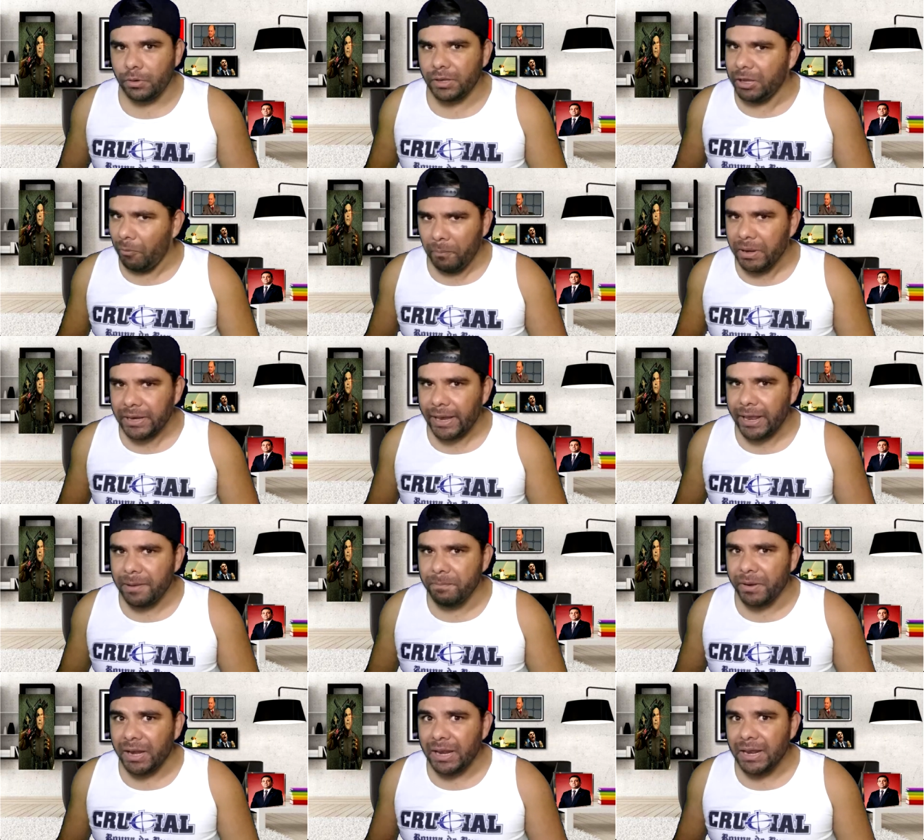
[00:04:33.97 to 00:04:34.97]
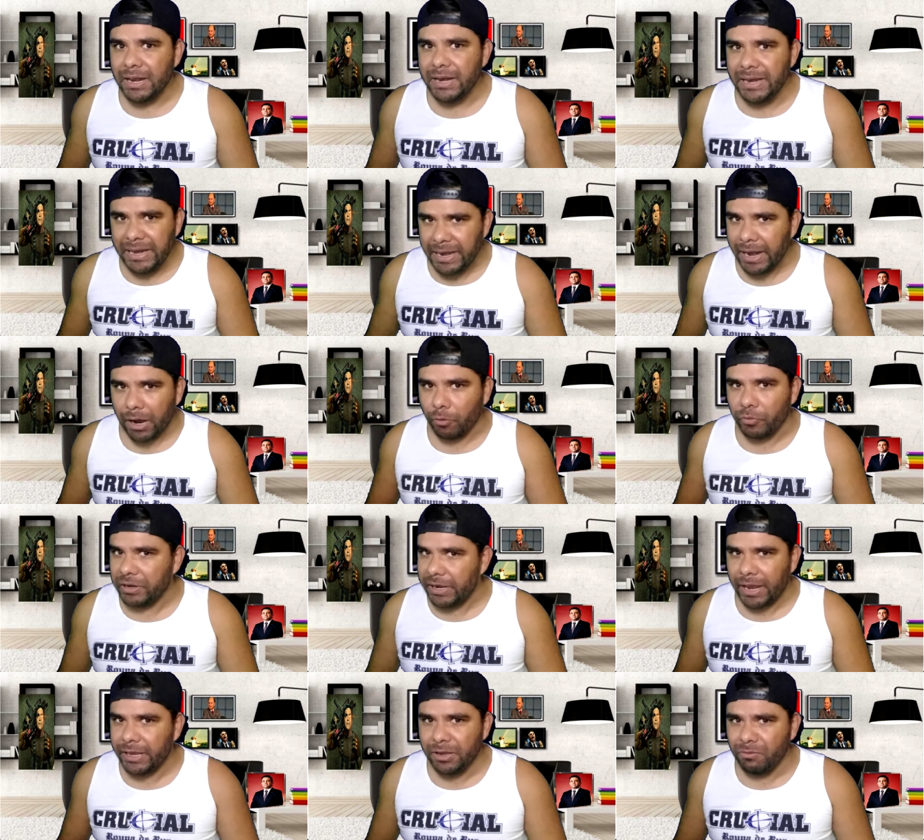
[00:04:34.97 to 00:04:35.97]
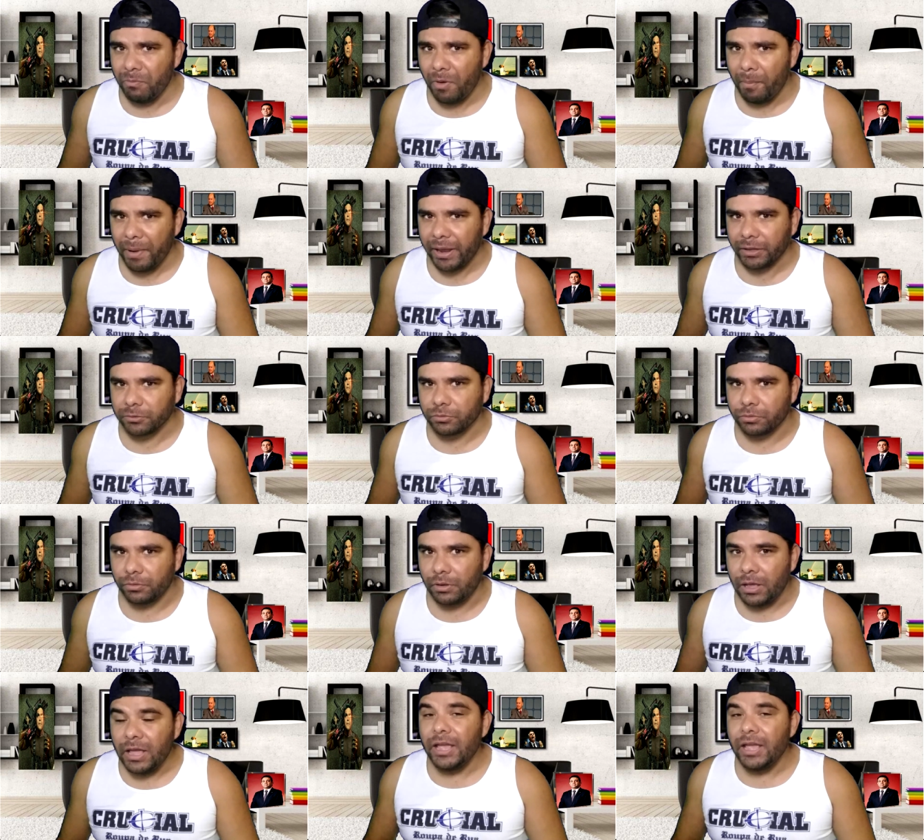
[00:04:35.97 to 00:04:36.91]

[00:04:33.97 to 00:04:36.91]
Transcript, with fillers: Que eu me lembre, não, em nenhum momento.